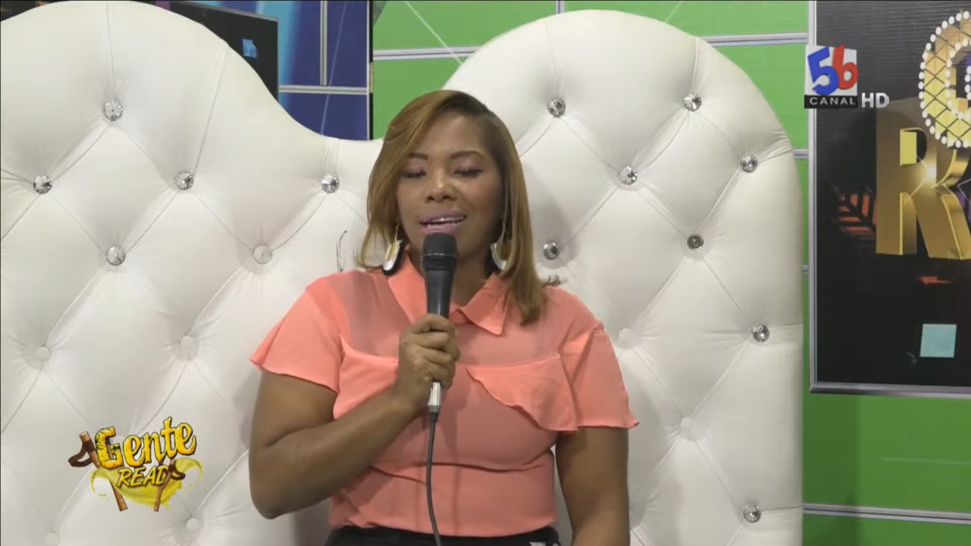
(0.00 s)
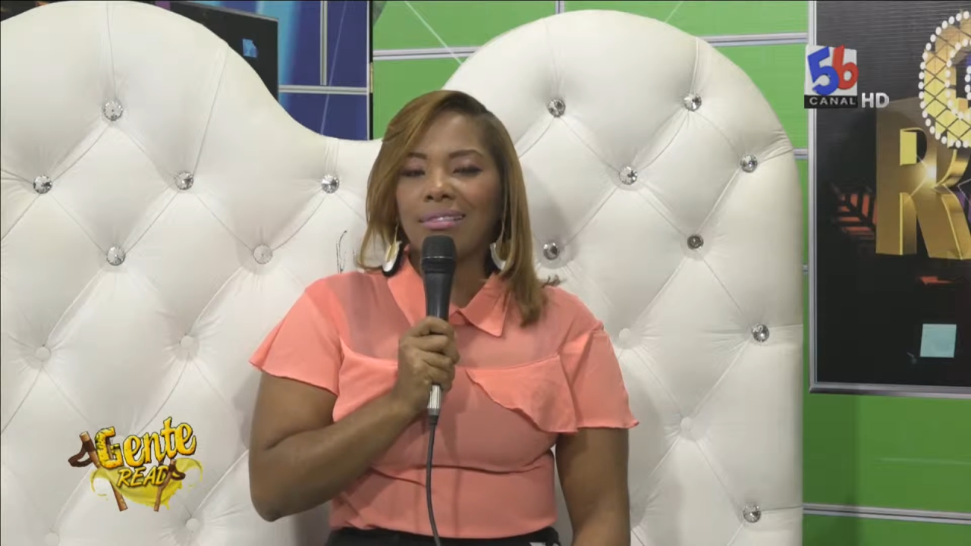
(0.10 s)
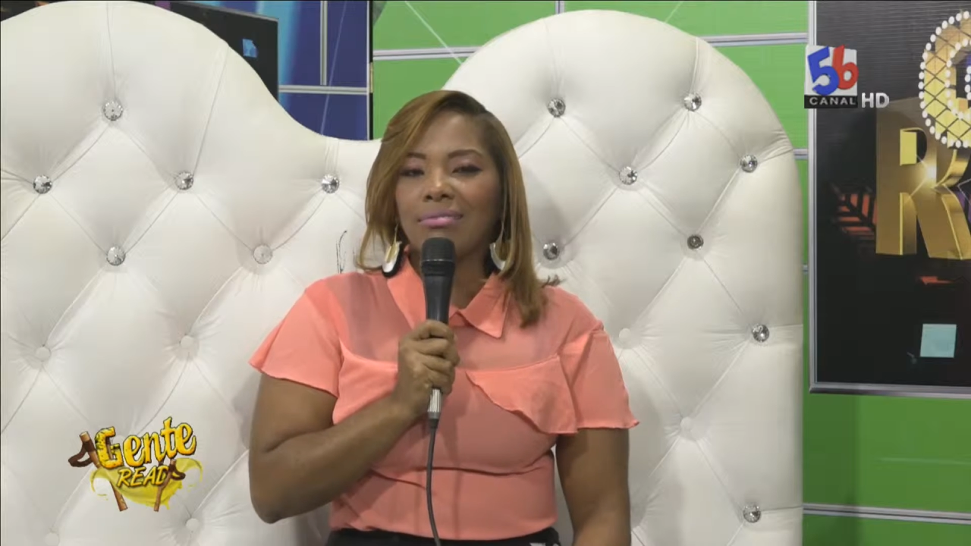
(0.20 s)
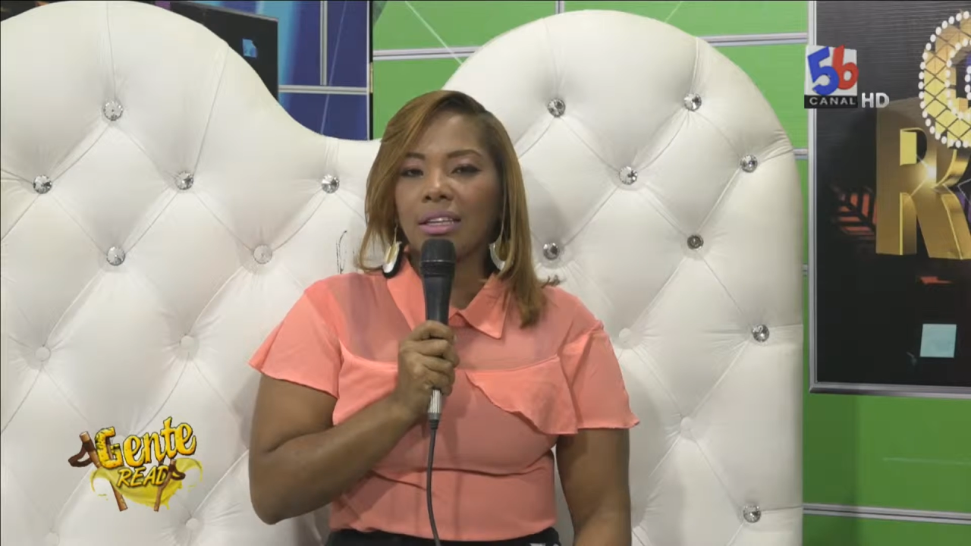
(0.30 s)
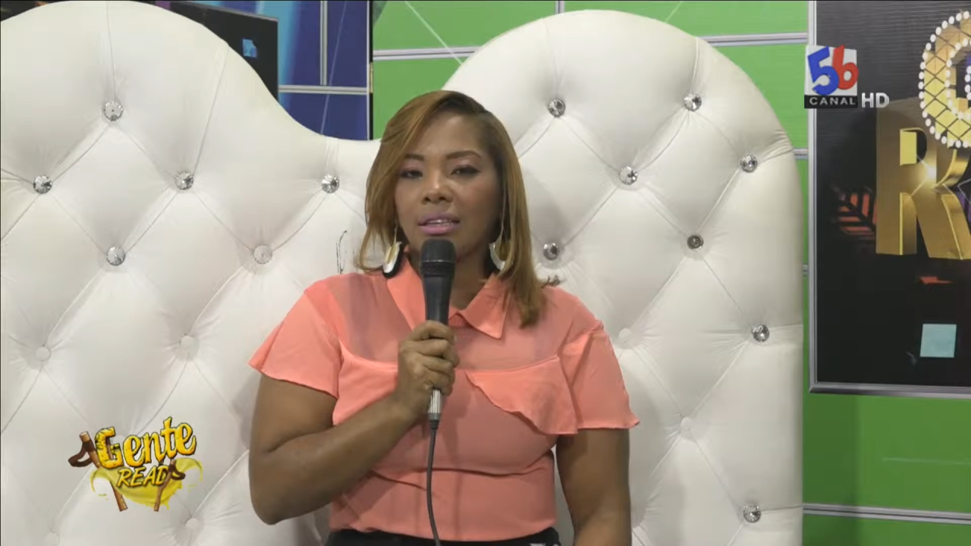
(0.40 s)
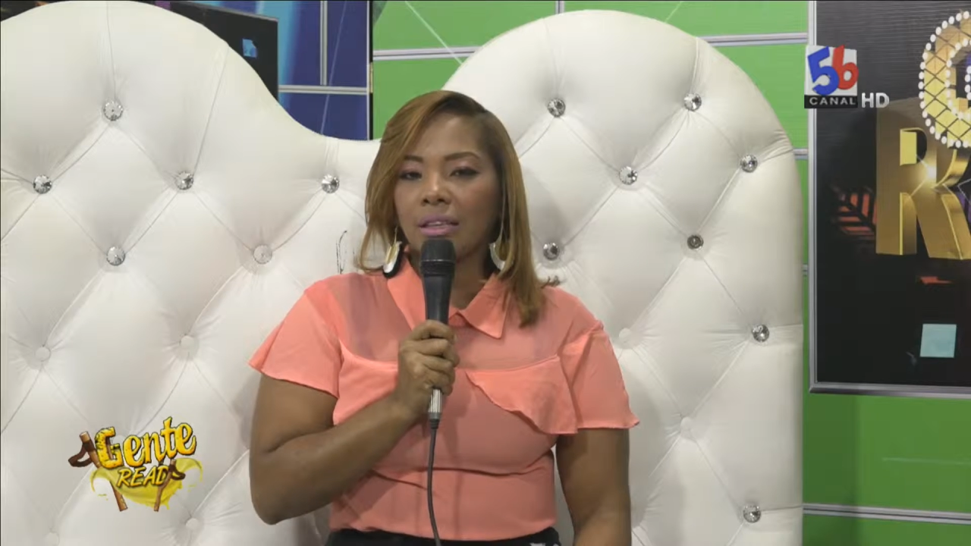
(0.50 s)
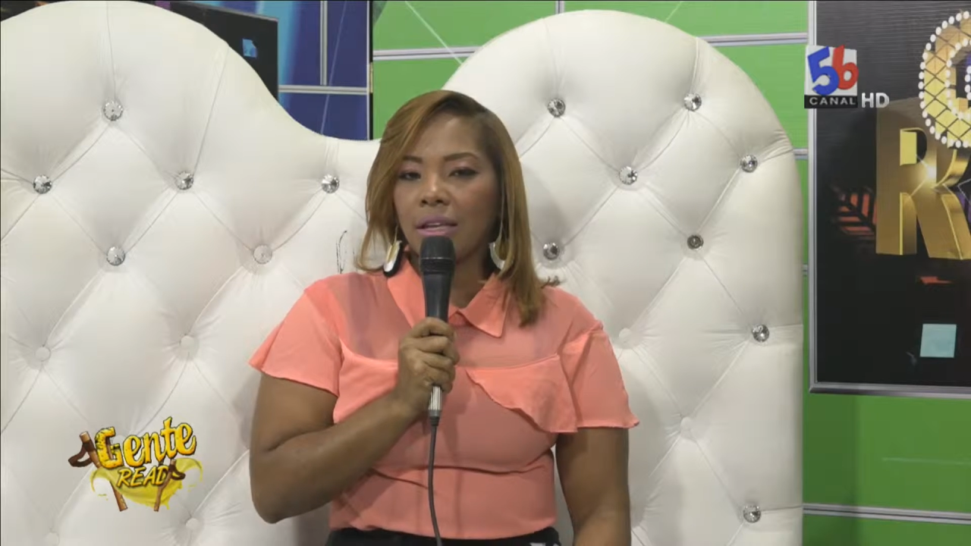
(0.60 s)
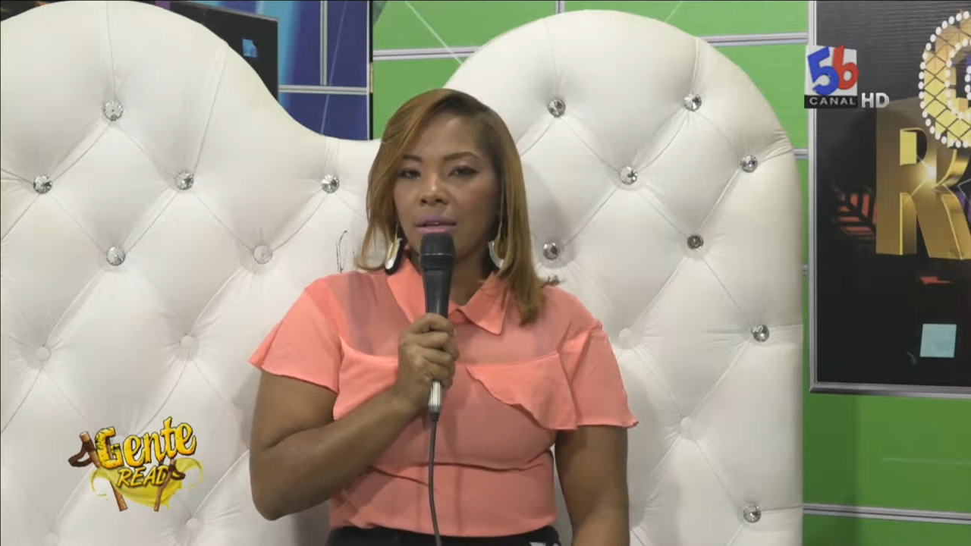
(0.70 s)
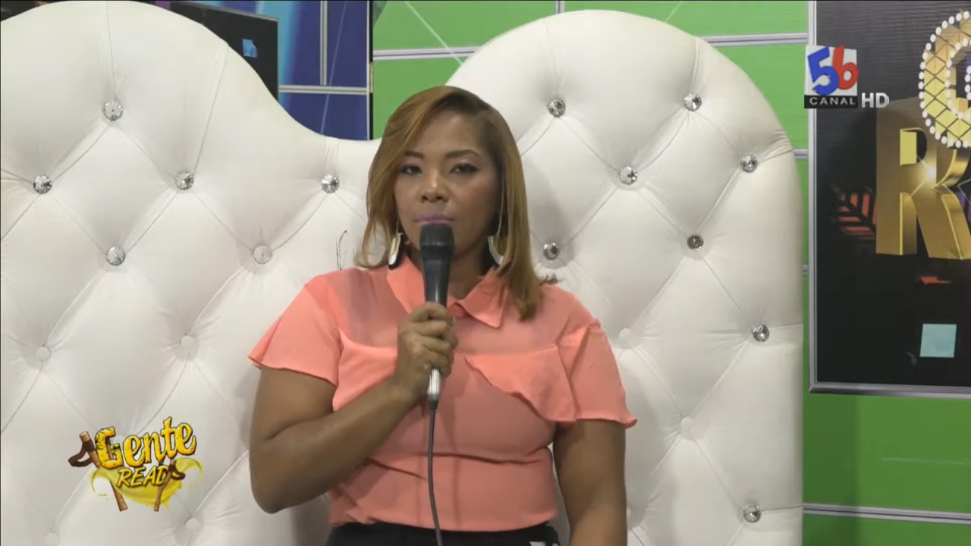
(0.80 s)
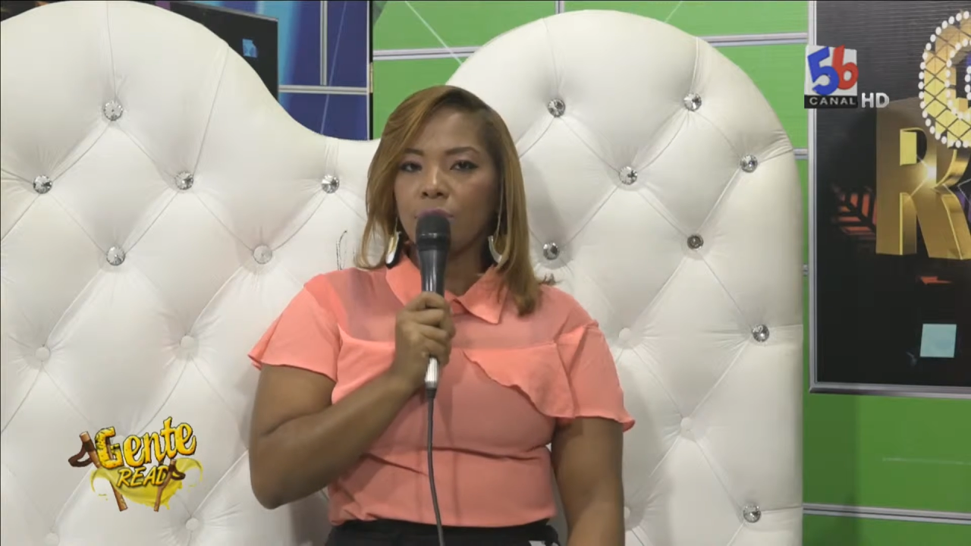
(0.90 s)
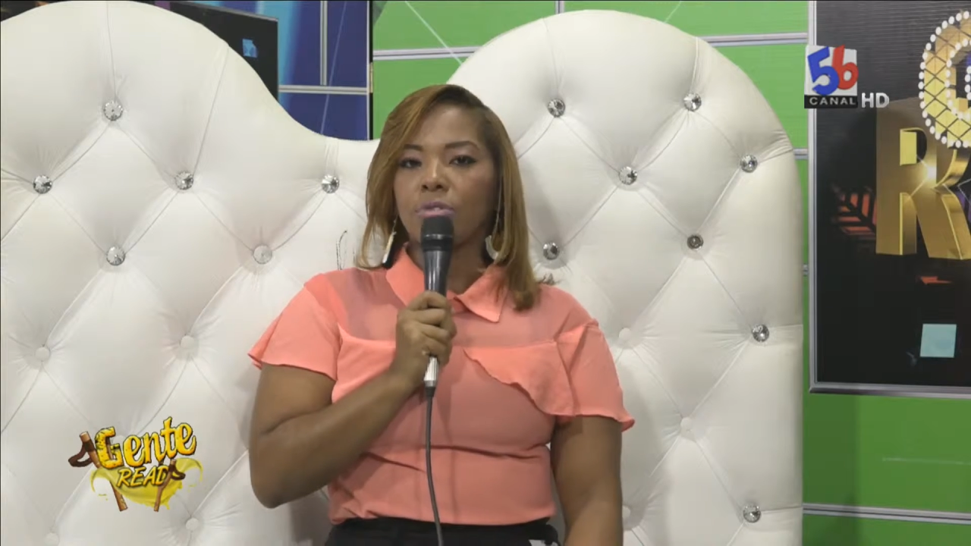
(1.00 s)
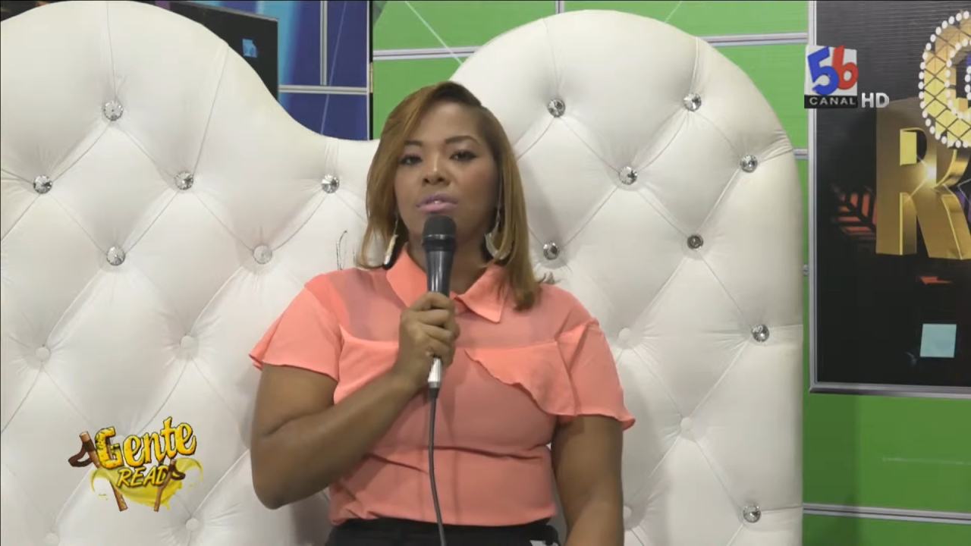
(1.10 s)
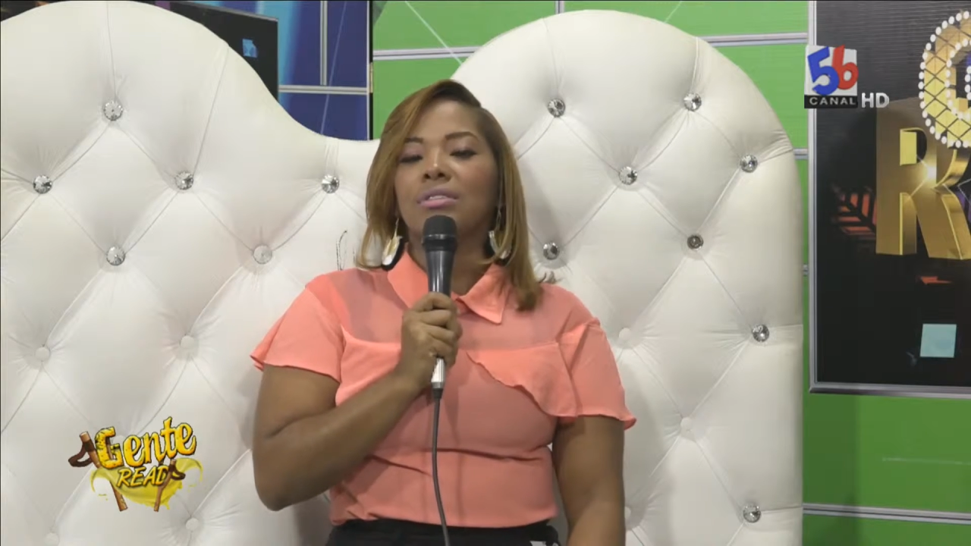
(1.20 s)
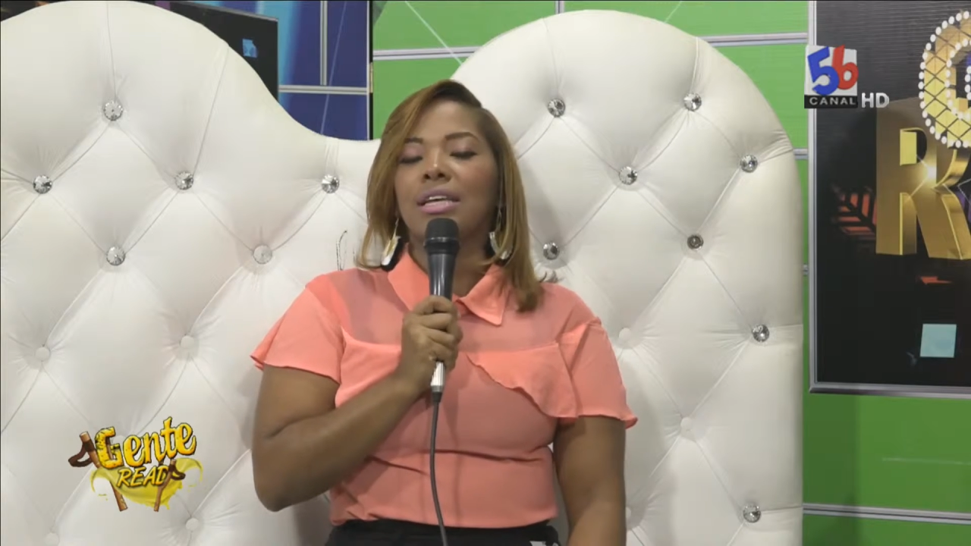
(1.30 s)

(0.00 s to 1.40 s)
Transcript: entendemos